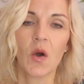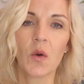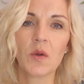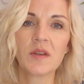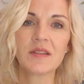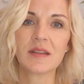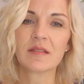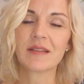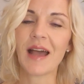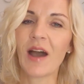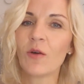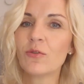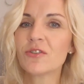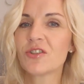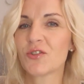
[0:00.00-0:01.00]
und das
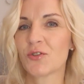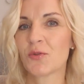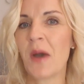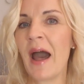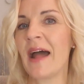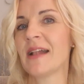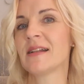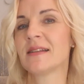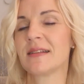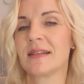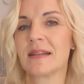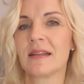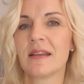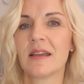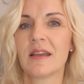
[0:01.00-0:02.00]

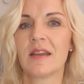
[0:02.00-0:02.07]
auszuhalten,